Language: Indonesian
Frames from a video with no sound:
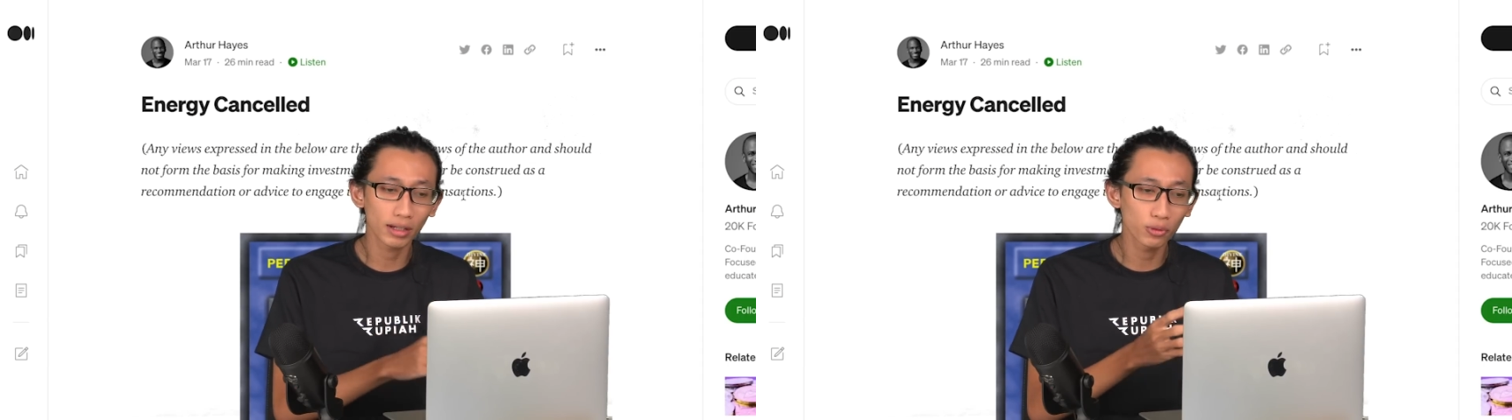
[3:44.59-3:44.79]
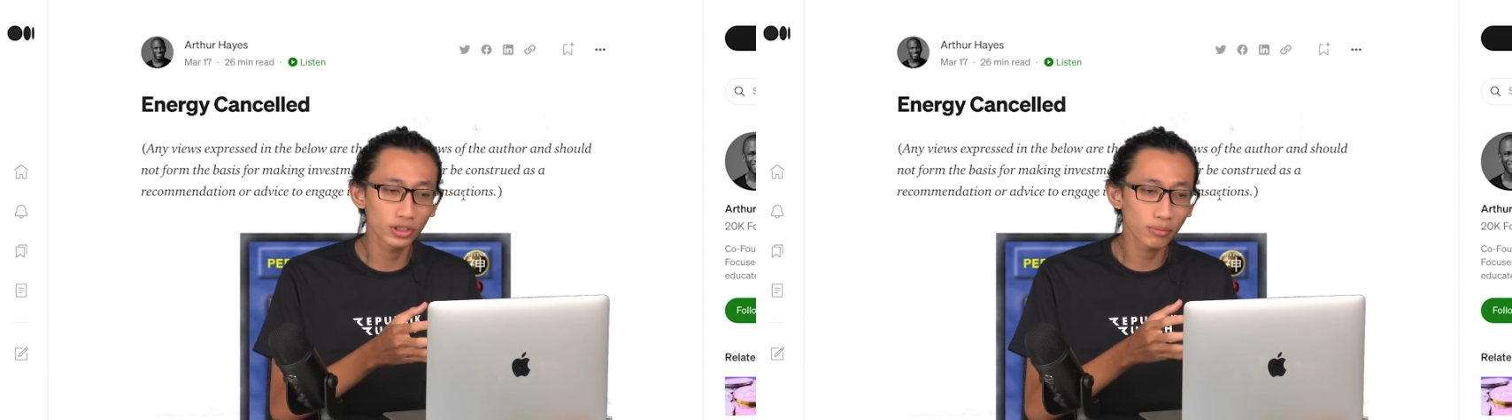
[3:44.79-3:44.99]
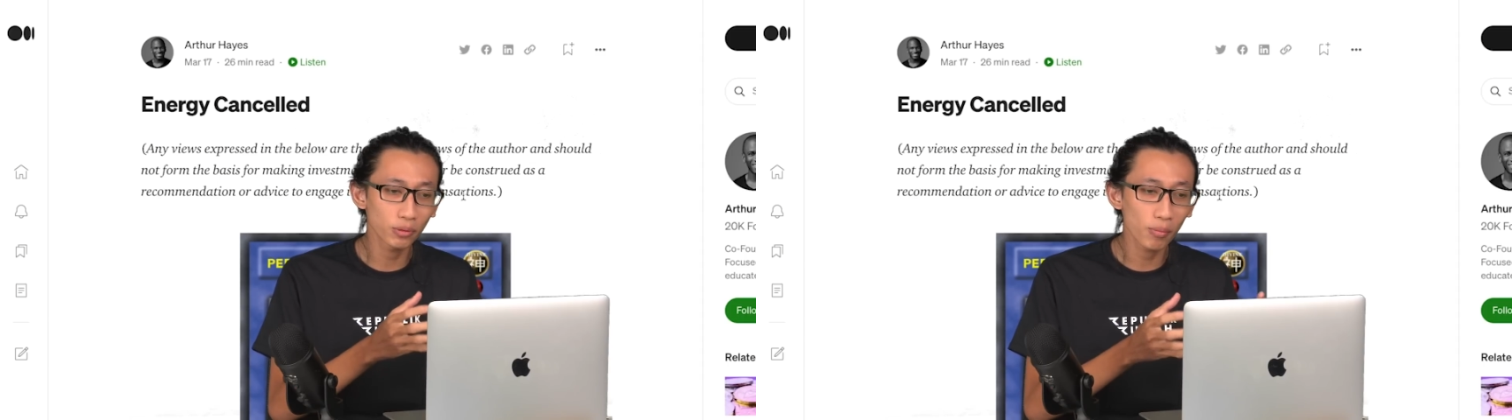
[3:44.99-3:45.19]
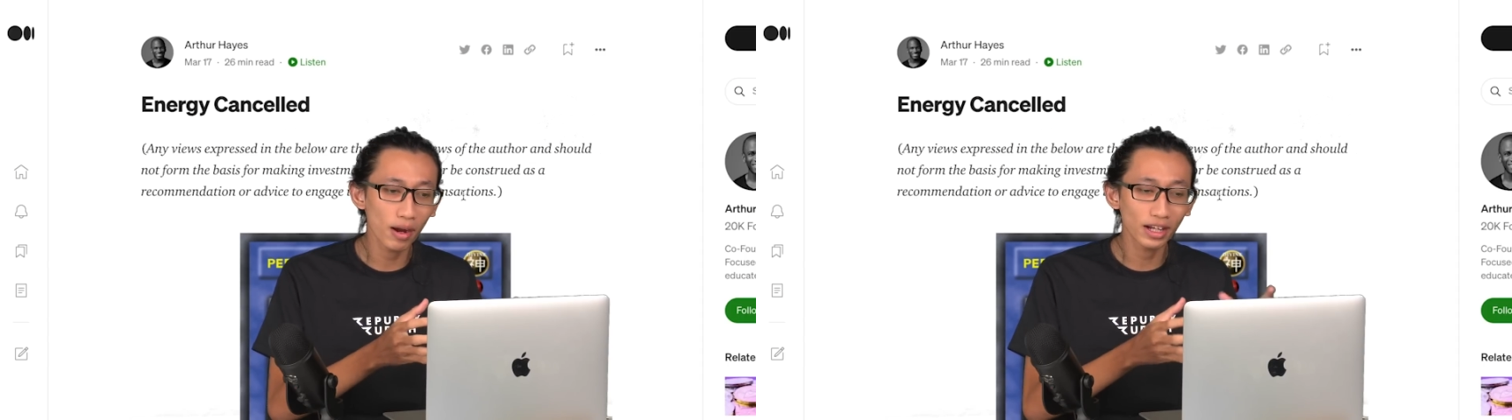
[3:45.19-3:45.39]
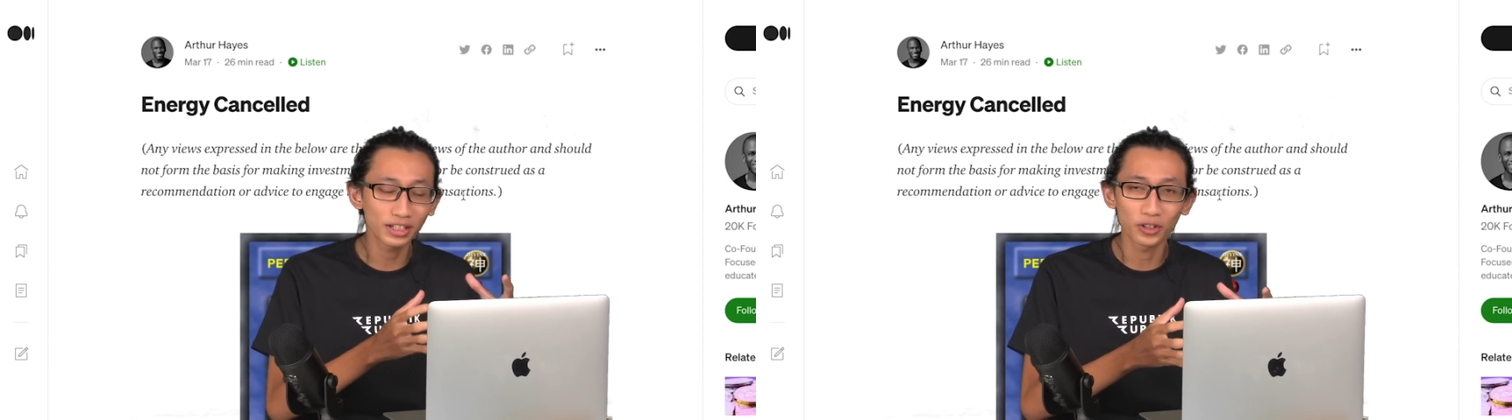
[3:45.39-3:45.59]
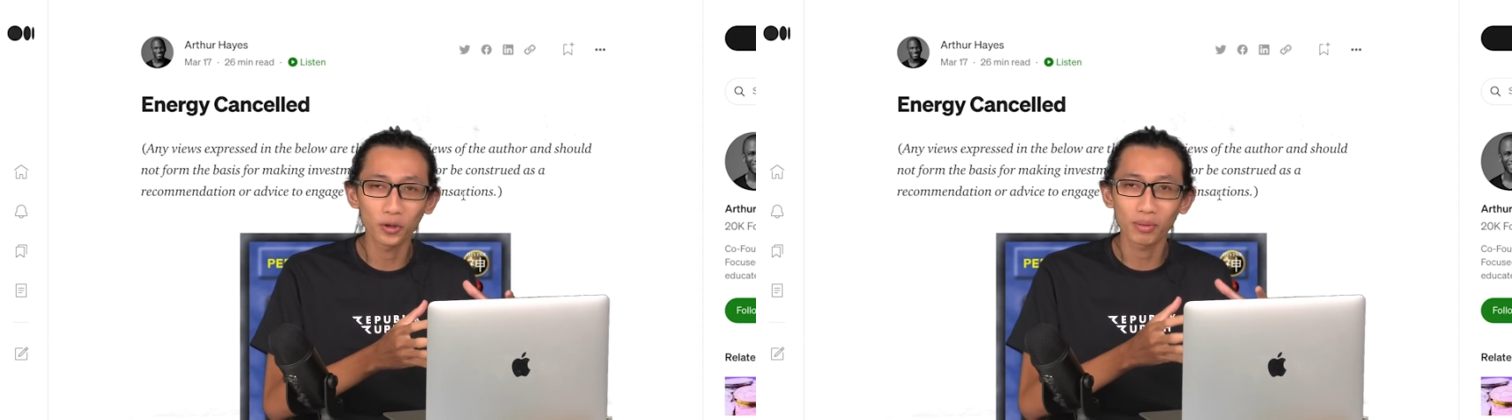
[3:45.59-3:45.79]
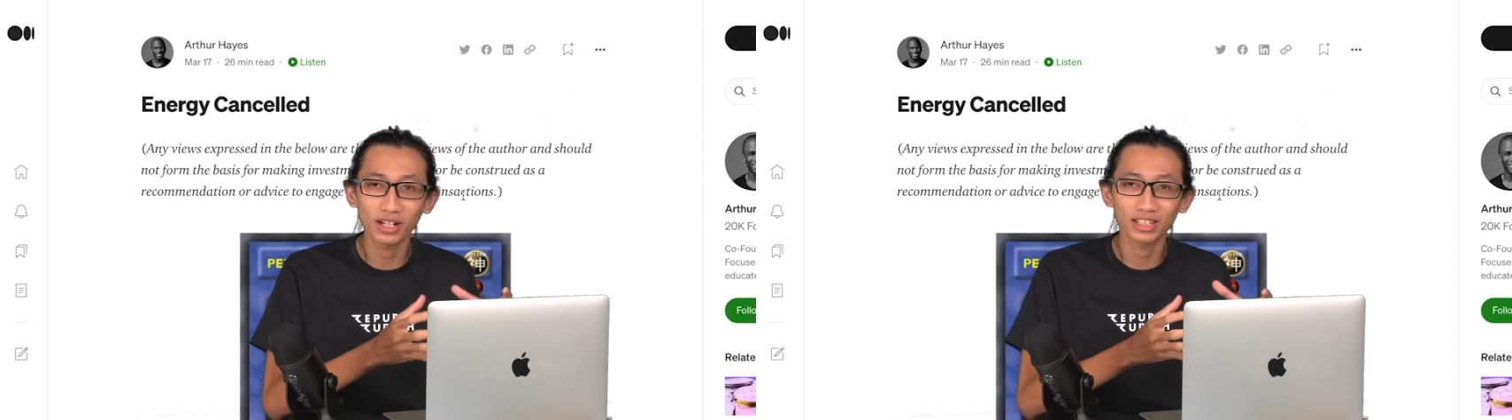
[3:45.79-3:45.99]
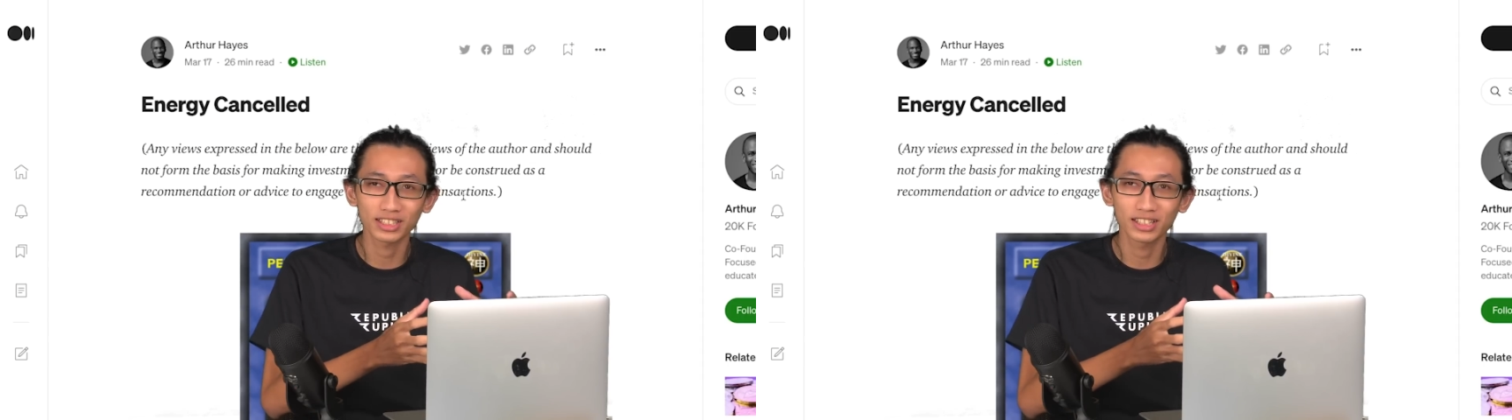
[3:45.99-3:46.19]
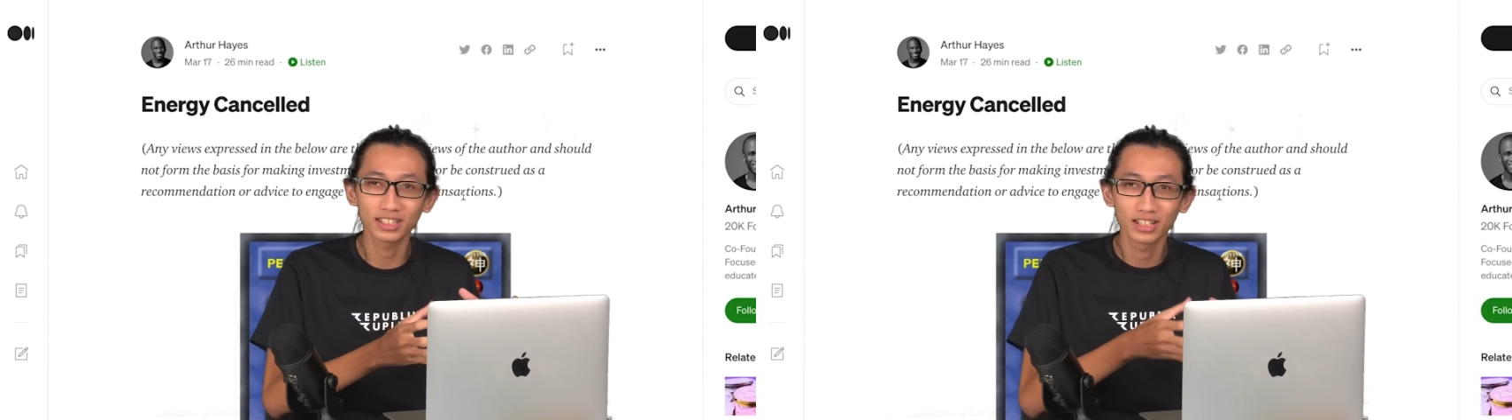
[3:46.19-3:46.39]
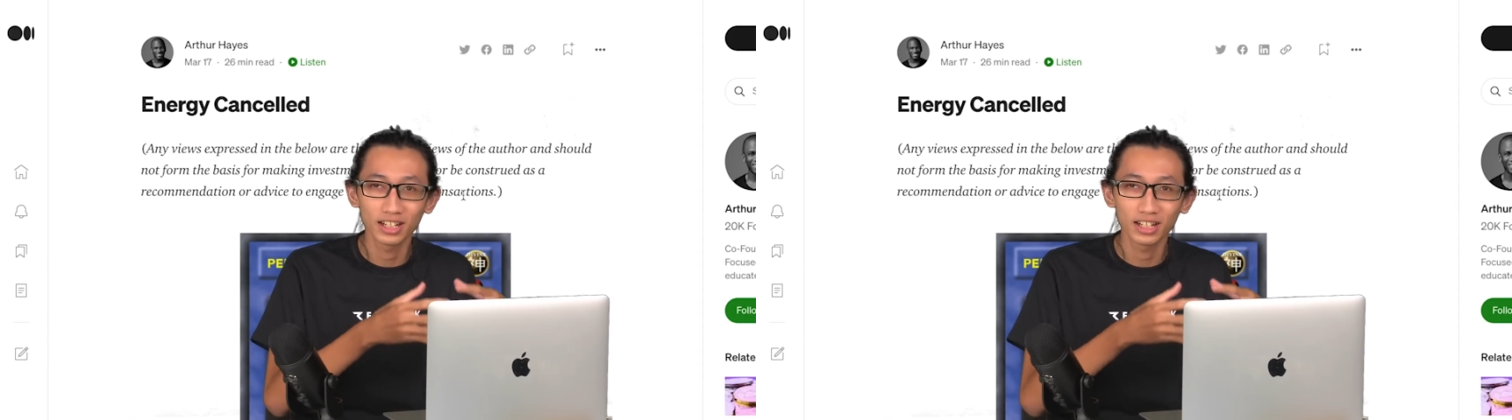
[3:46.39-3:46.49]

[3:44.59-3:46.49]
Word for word: kemudian merupakan denominasi